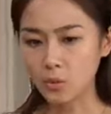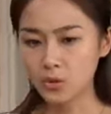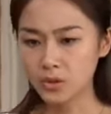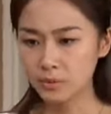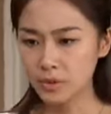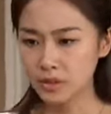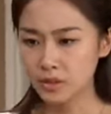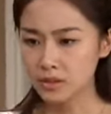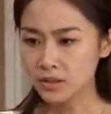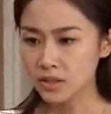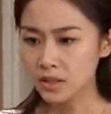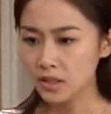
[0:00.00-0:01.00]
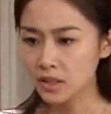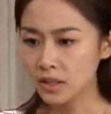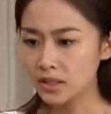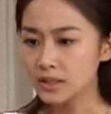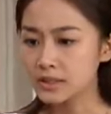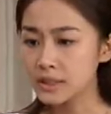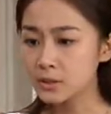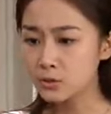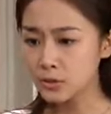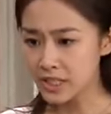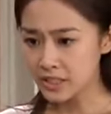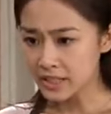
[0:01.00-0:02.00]
어머님이
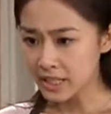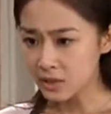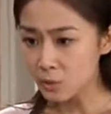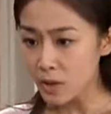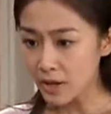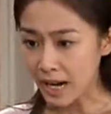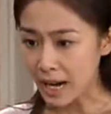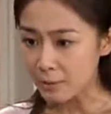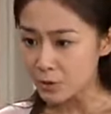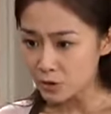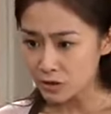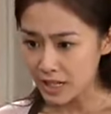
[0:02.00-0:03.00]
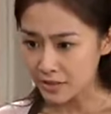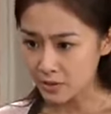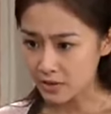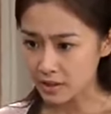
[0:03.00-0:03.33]
진국 씨 땅을 왜 감유를